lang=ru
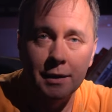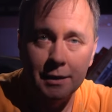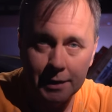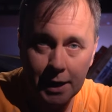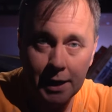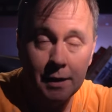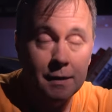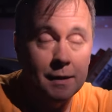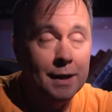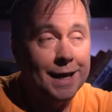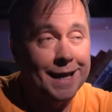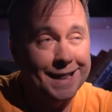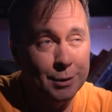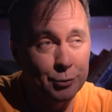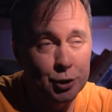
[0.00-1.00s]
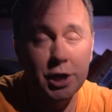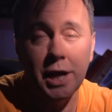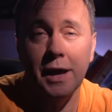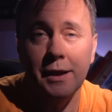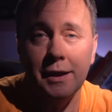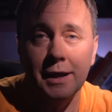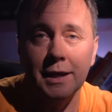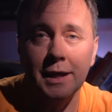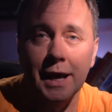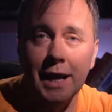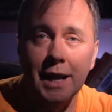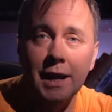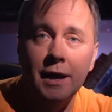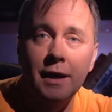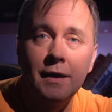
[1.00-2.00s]
Да? Это уже
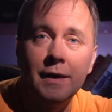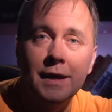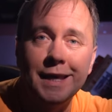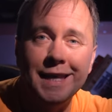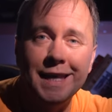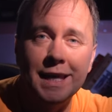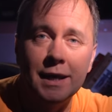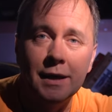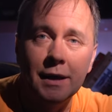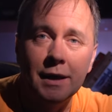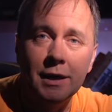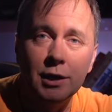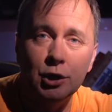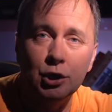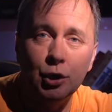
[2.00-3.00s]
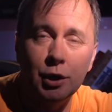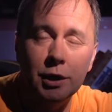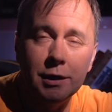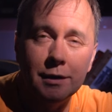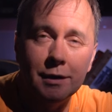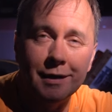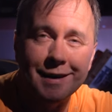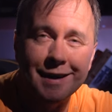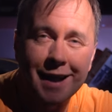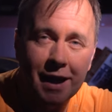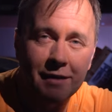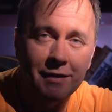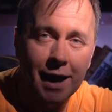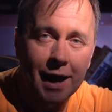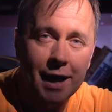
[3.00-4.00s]
оригинально. И еще и
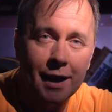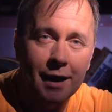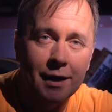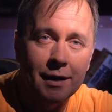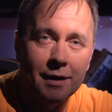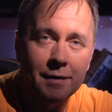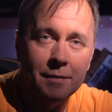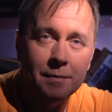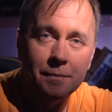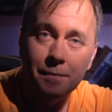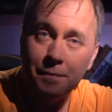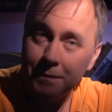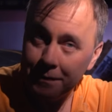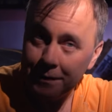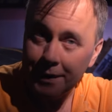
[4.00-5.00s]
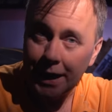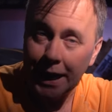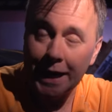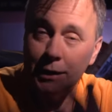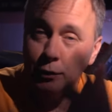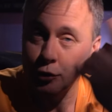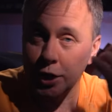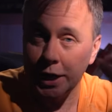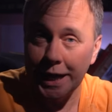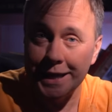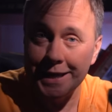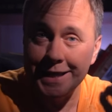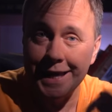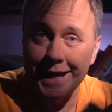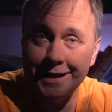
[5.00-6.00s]
роковая. А это уже
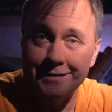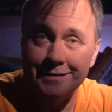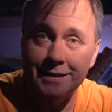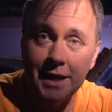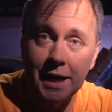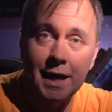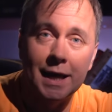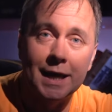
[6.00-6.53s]
контекст, да?